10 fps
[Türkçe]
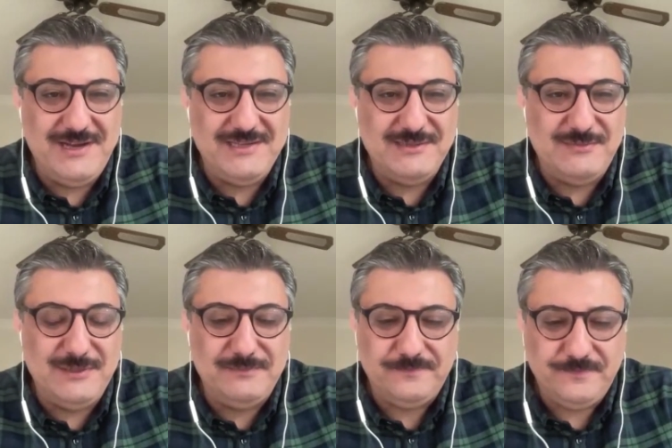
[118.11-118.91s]
Her
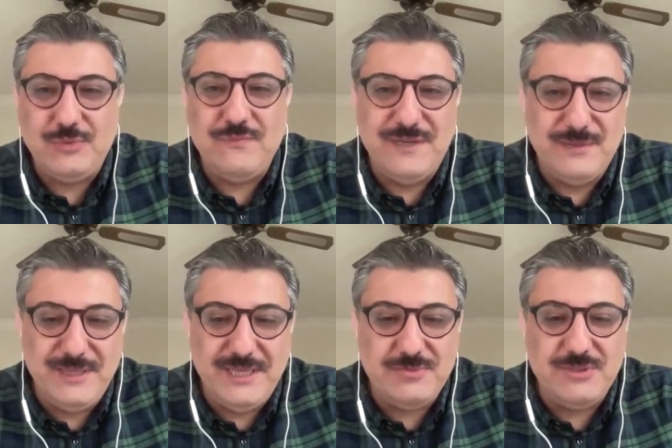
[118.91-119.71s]
zaman çok
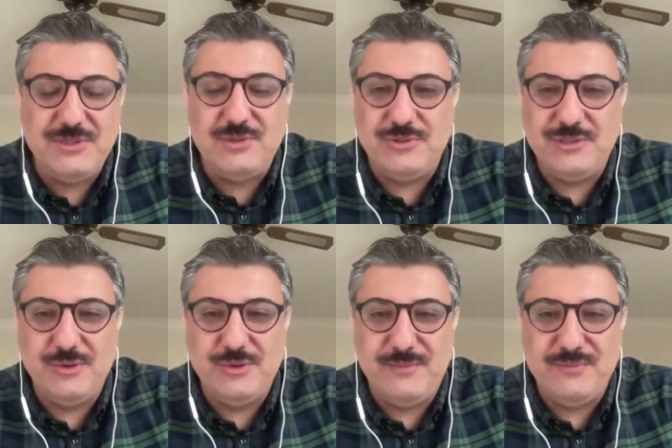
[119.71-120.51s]
verimli geçmişti, çok şey
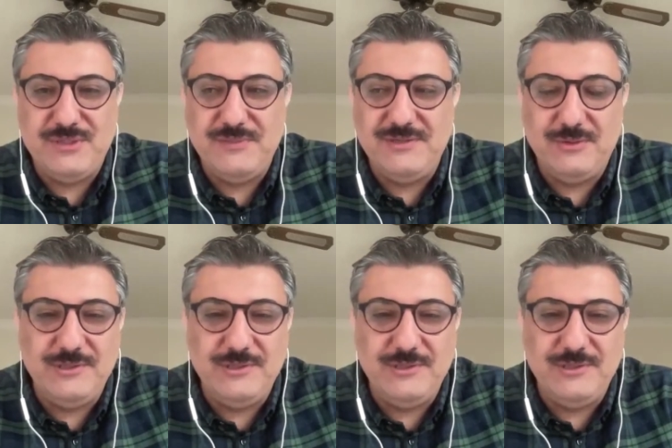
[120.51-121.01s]
öğrenmişimdir.